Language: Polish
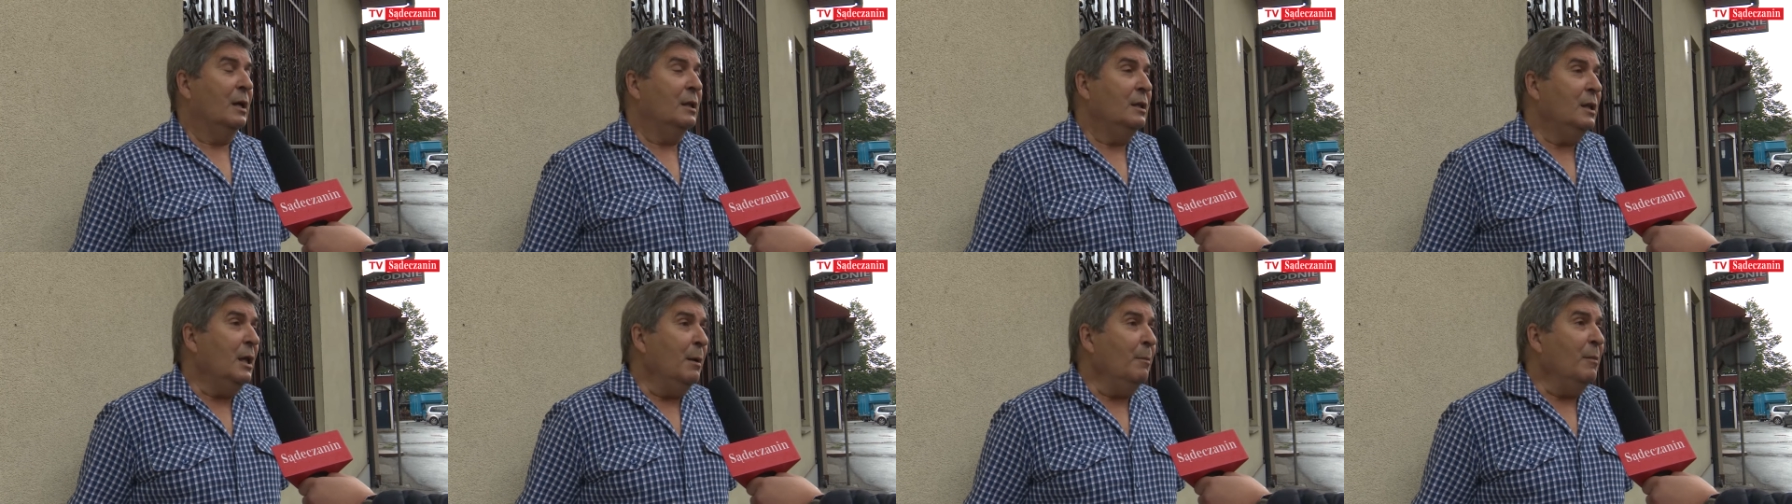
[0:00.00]

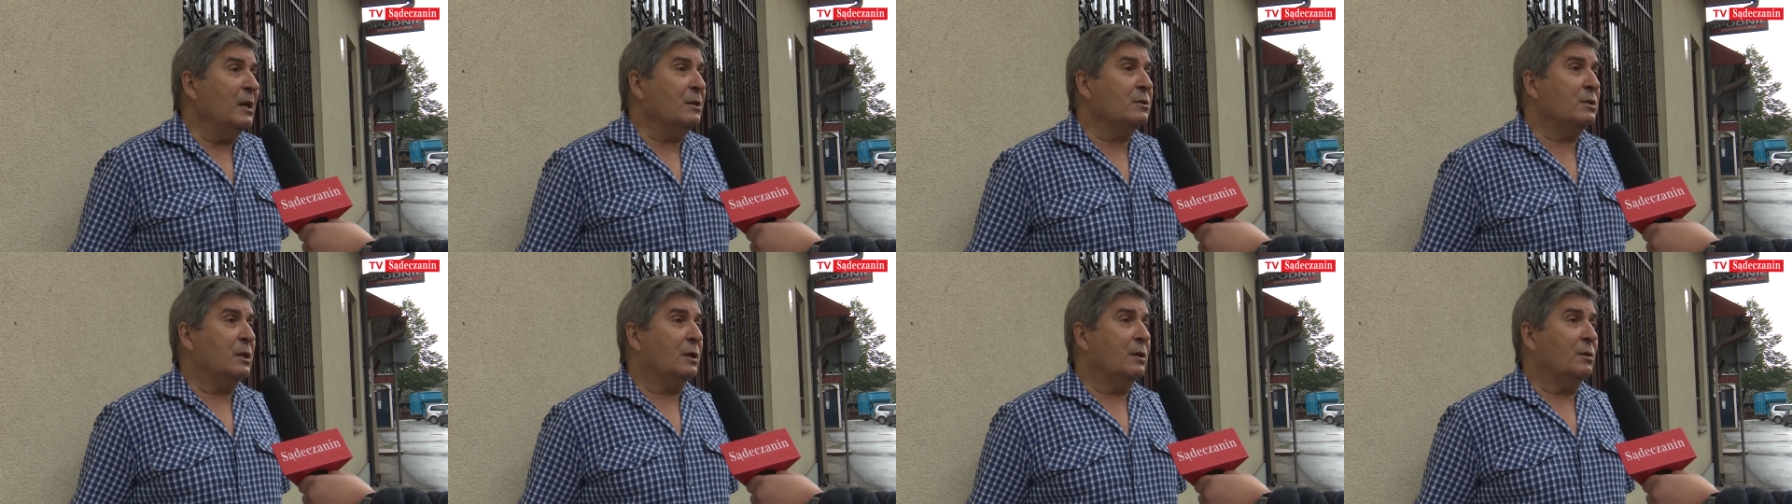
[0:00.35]
Nie
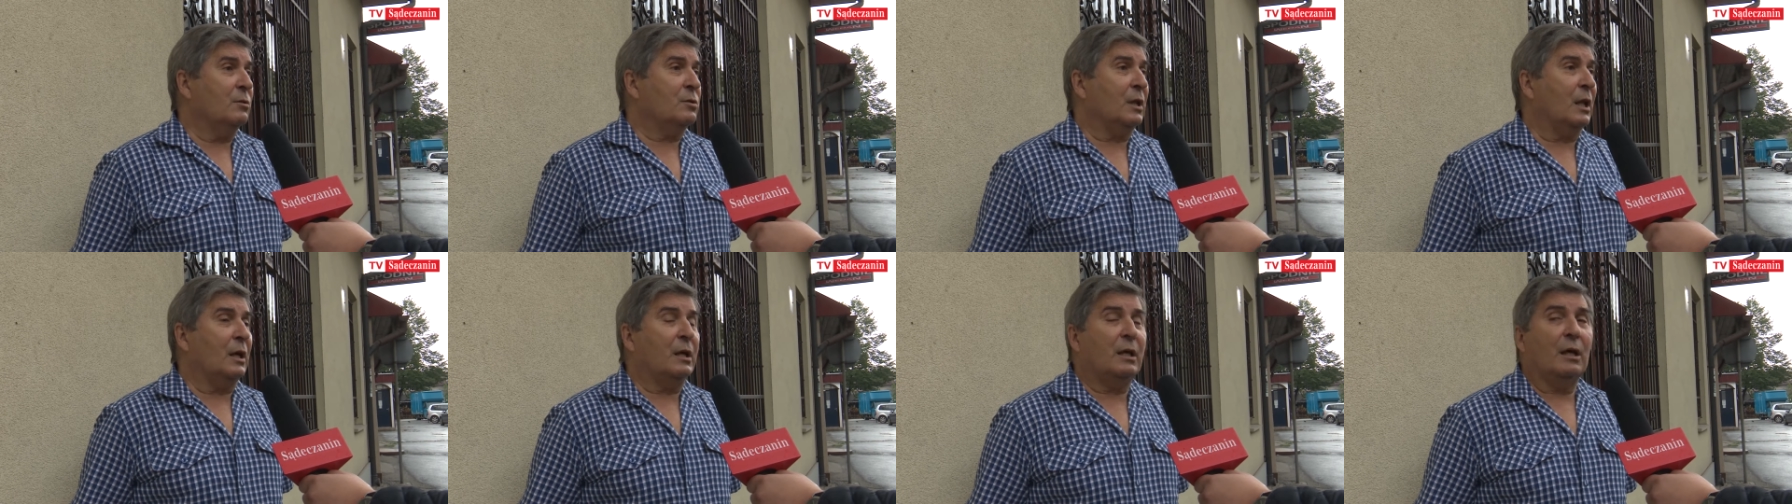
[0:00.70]
ma
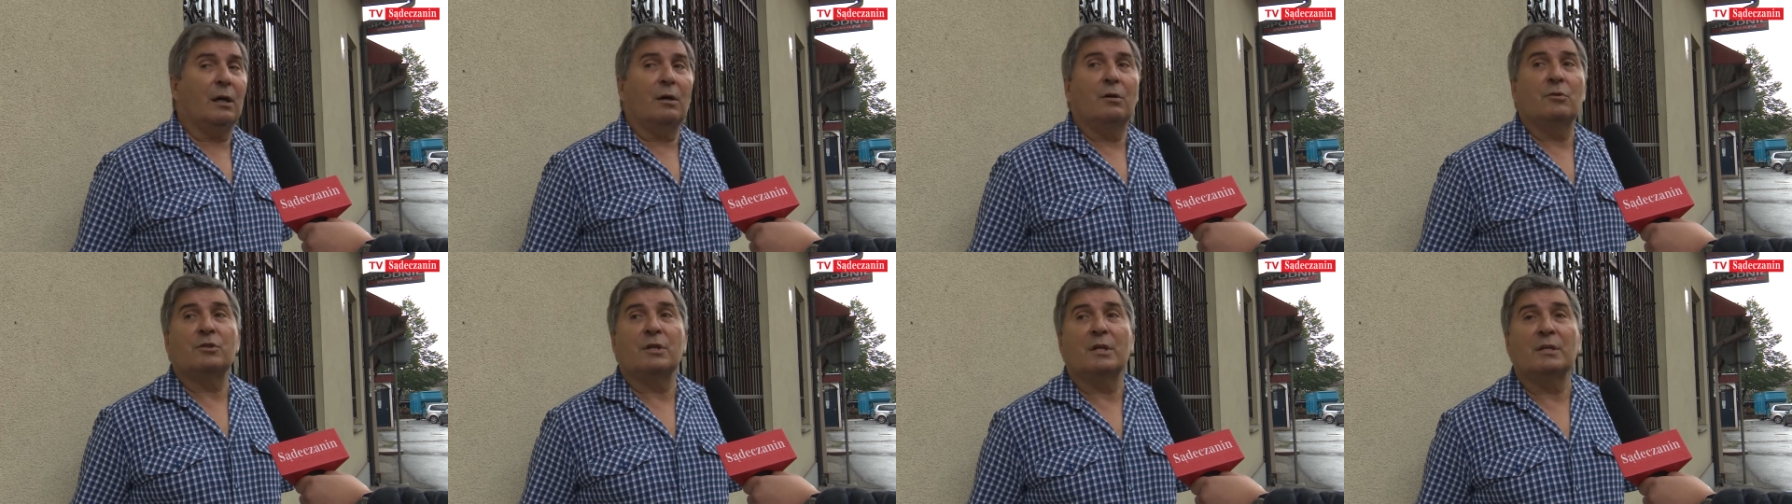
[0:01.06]
czegoś
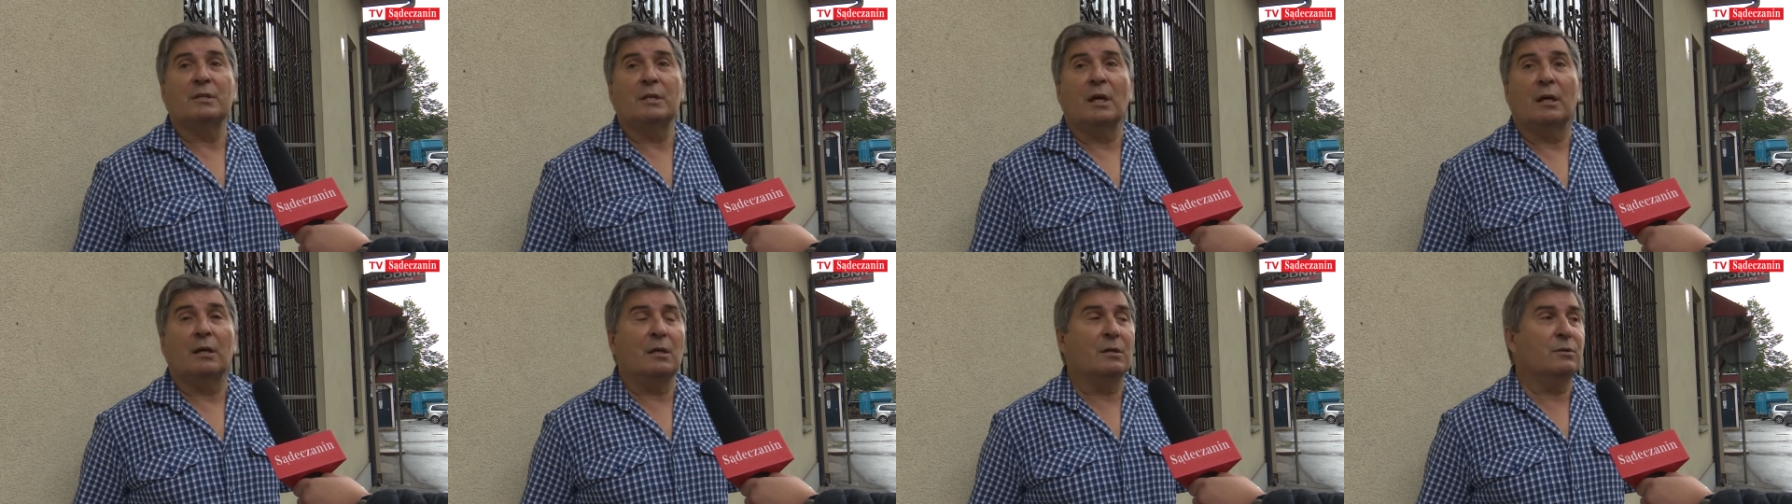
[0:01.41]
takiego, że
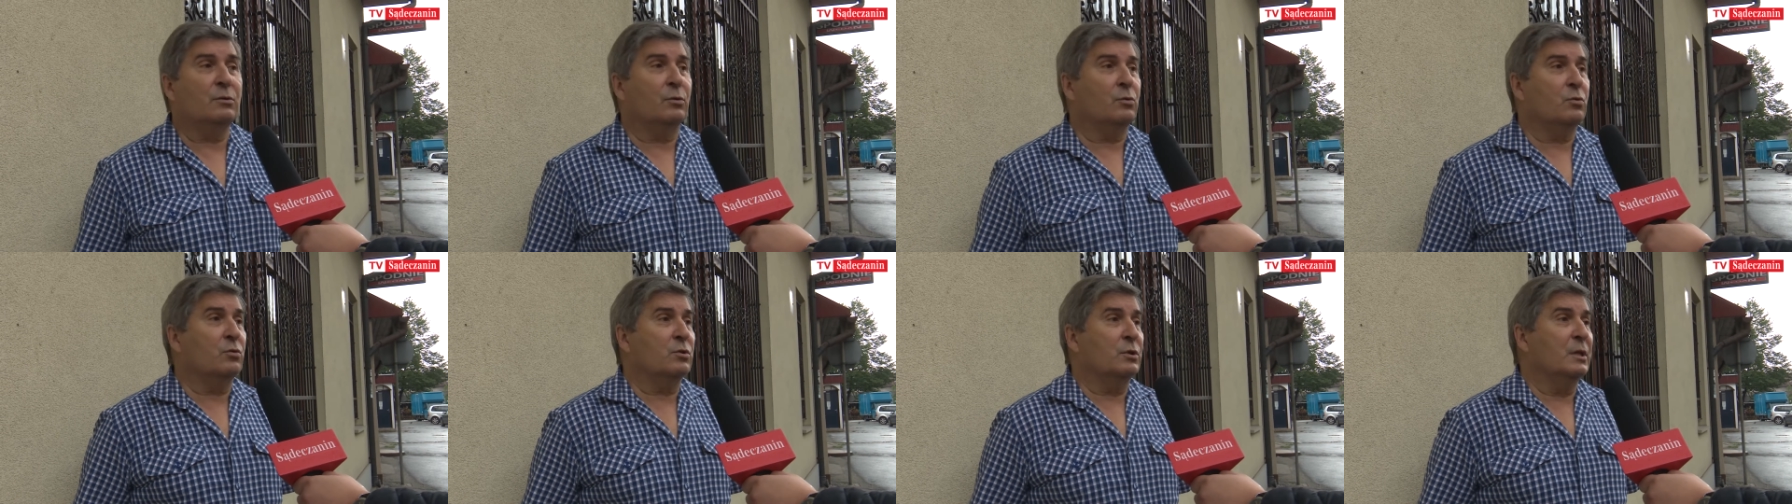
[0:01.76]
jest jakieś
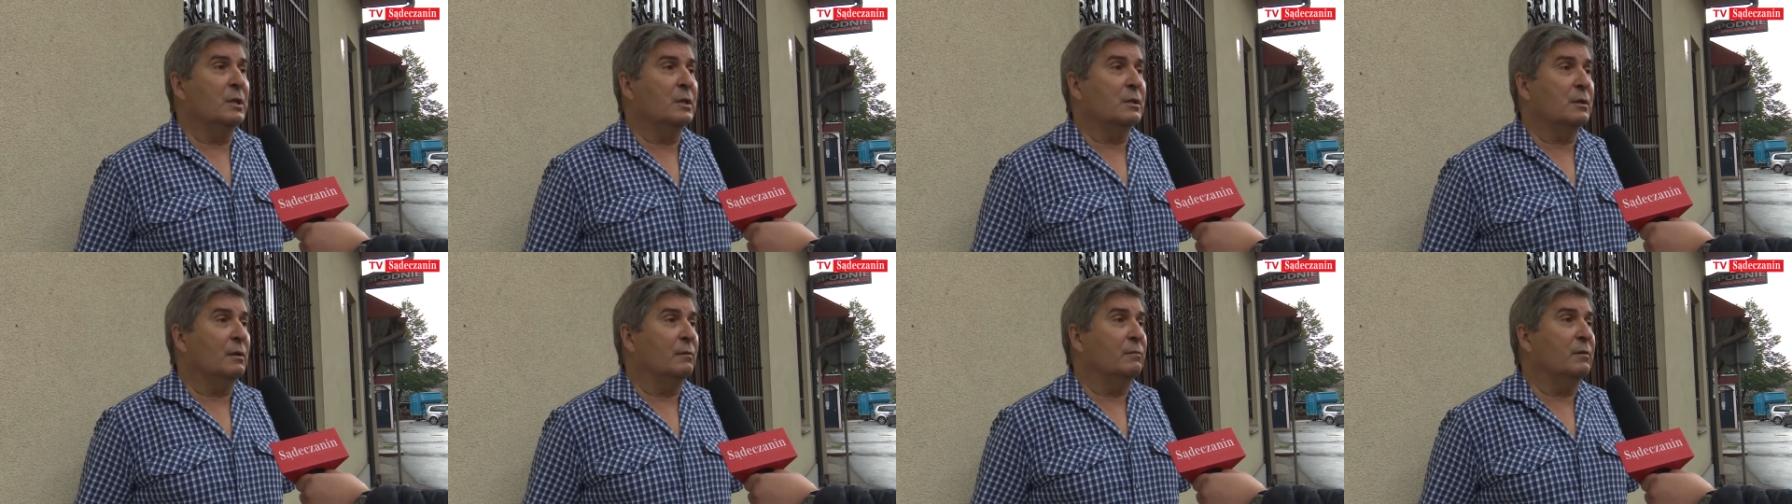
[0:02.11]

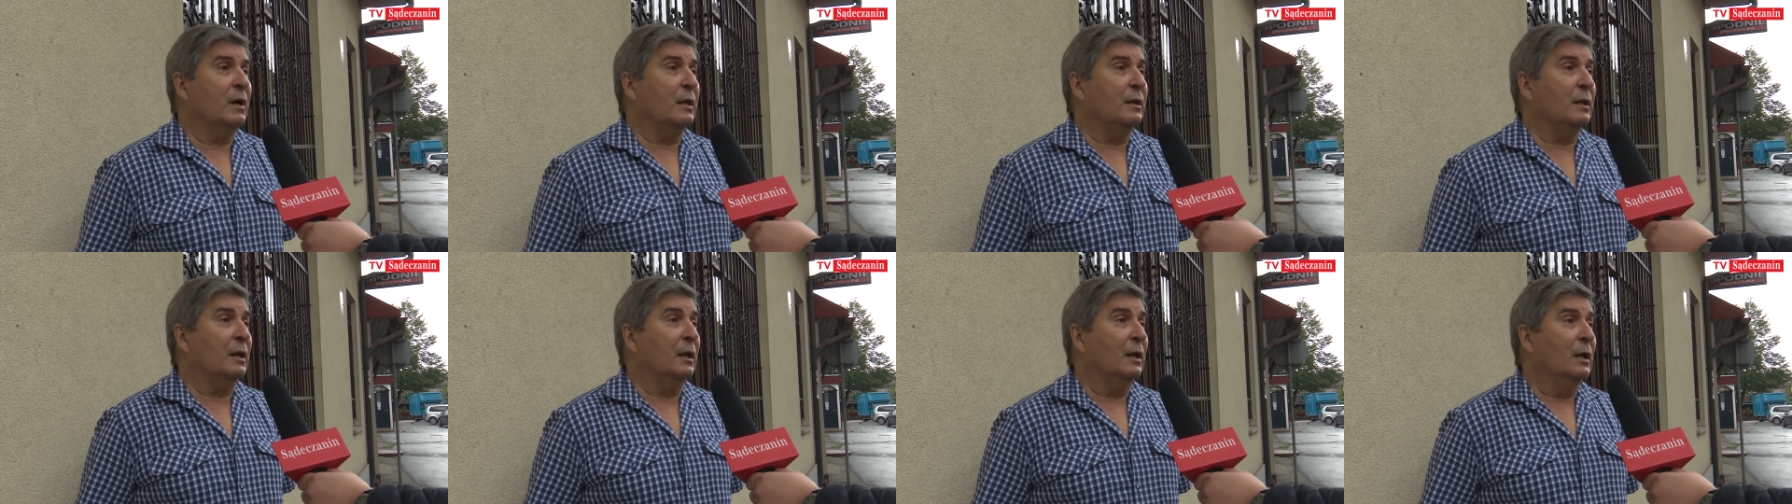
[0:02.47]

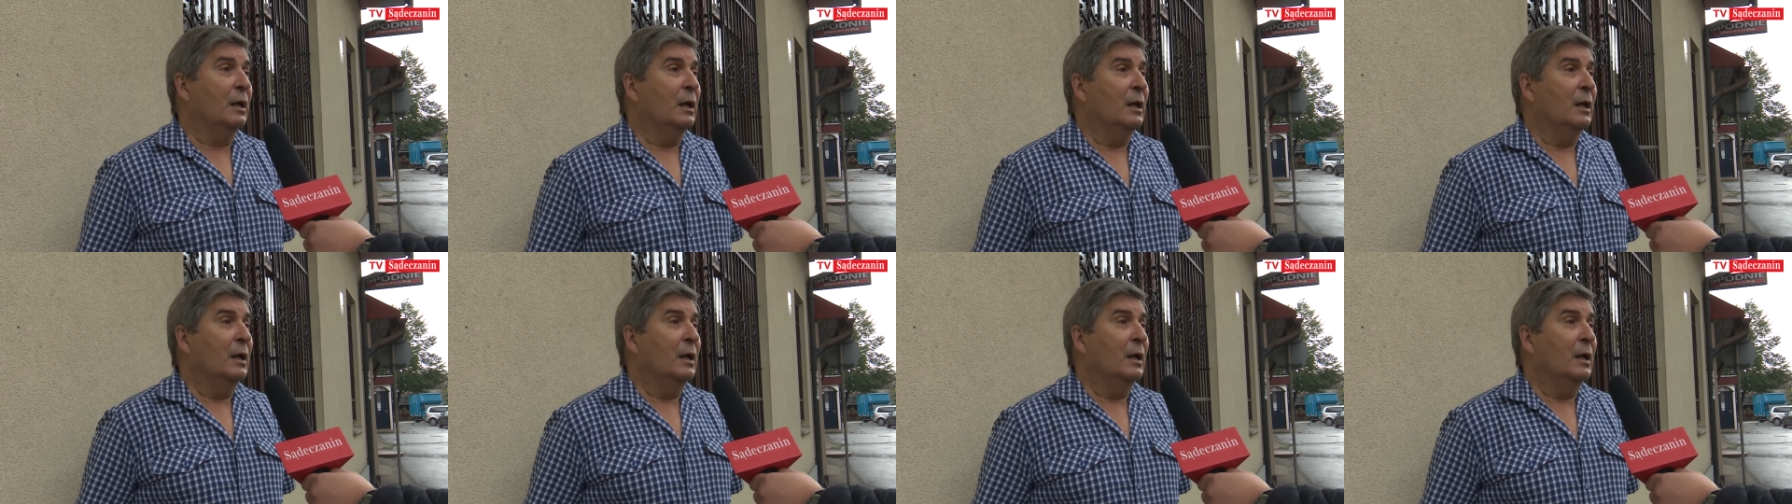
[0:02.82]
zróżnicowanie.